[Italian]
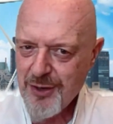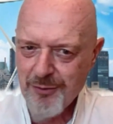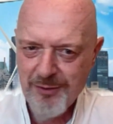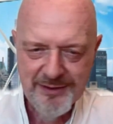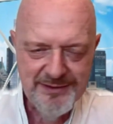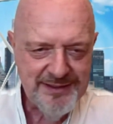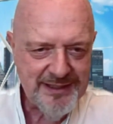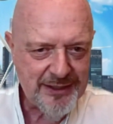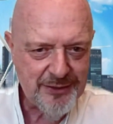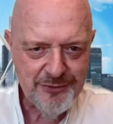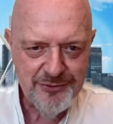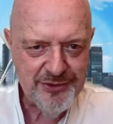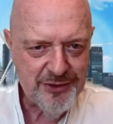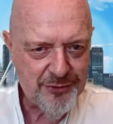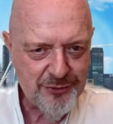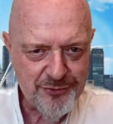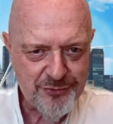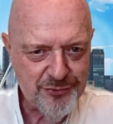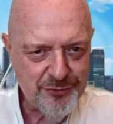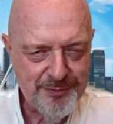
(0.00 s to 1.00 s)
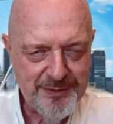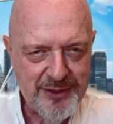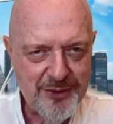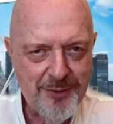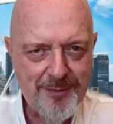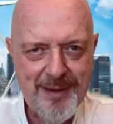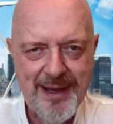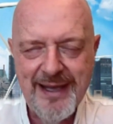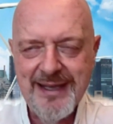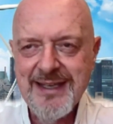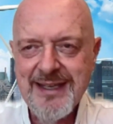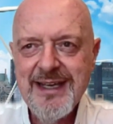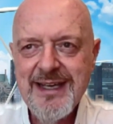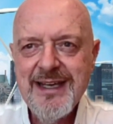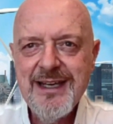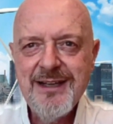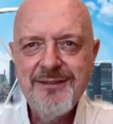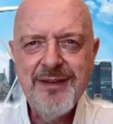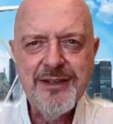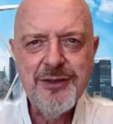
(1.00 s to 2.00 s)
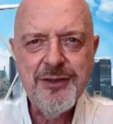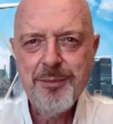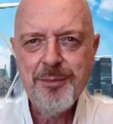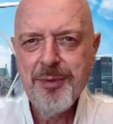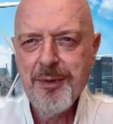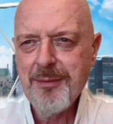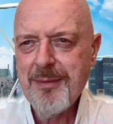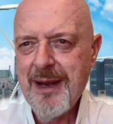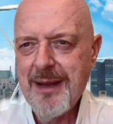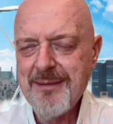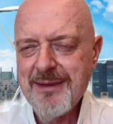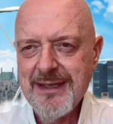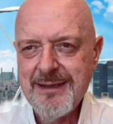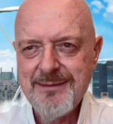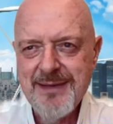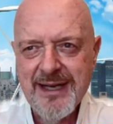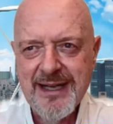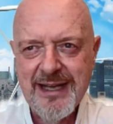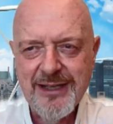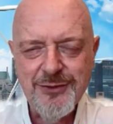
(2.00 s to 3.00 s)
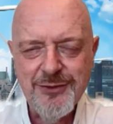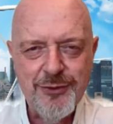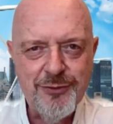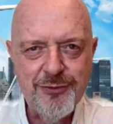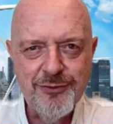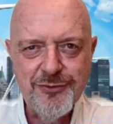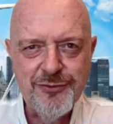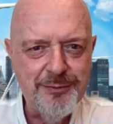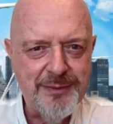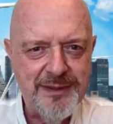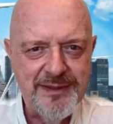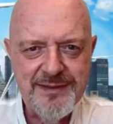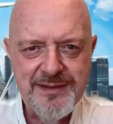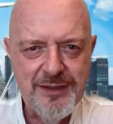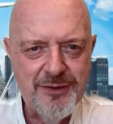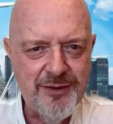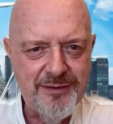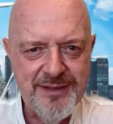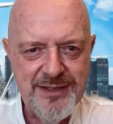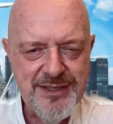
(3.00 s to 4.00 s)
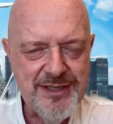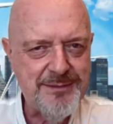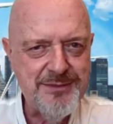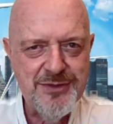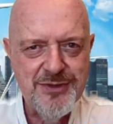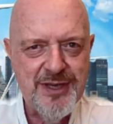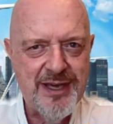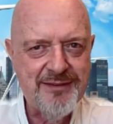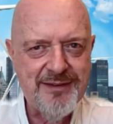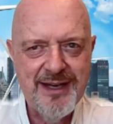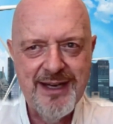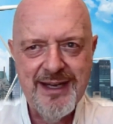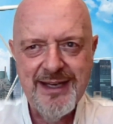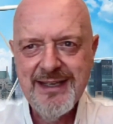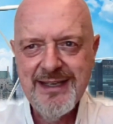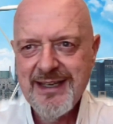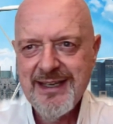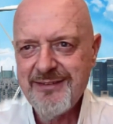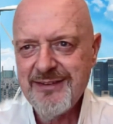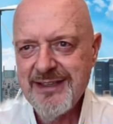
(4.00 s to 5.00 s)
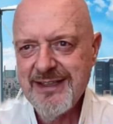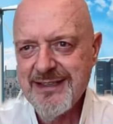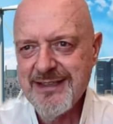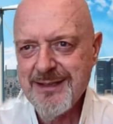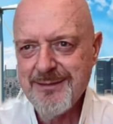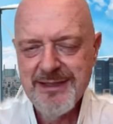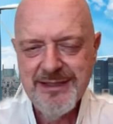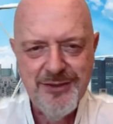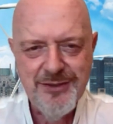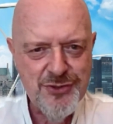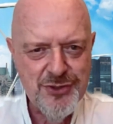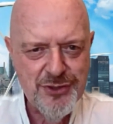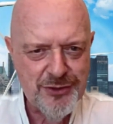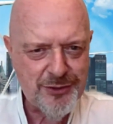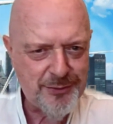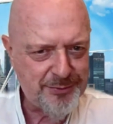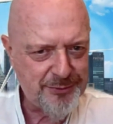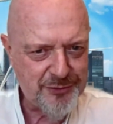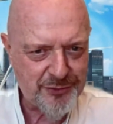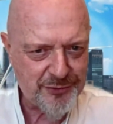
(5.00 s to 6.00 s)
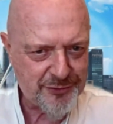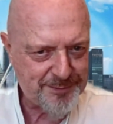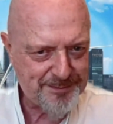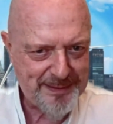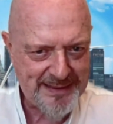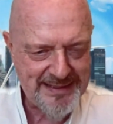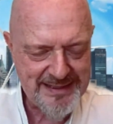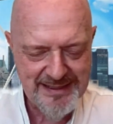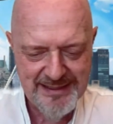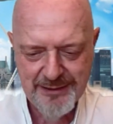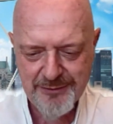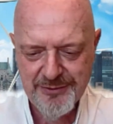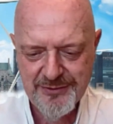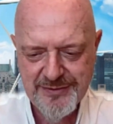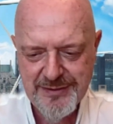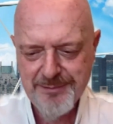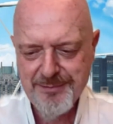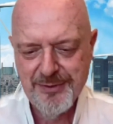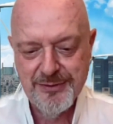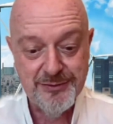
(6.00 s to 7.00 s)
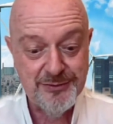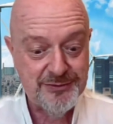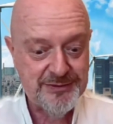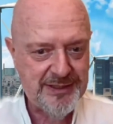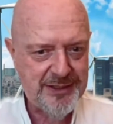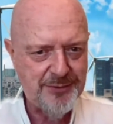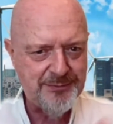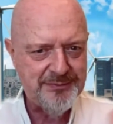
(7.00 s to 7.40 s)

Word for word: quasi che non si consumino mai vecchio problema del mercato consumistico, invece che bisognava evidentemente a un certo punto spegnerli questi prodotti.